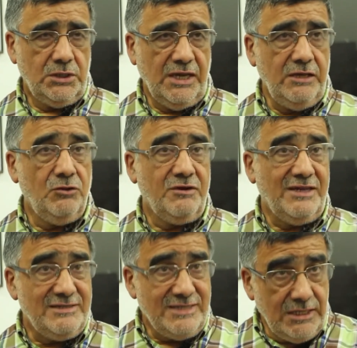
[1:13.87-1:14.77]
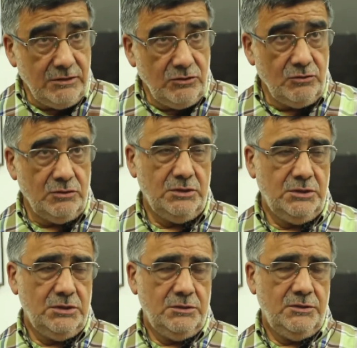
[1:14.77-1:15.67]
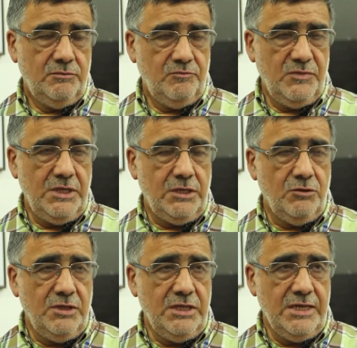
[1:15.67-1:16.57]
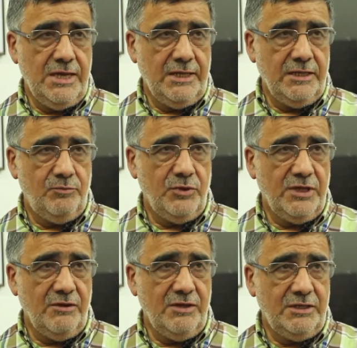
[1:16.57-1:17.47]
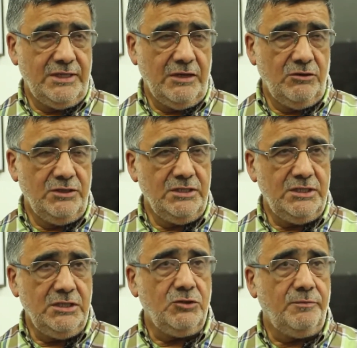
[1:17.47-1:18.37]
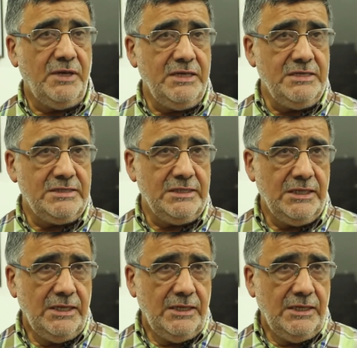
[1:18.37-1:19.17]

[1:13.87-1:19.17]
que ha ido creciendo y que hoy día, después de haber estado en distintos países,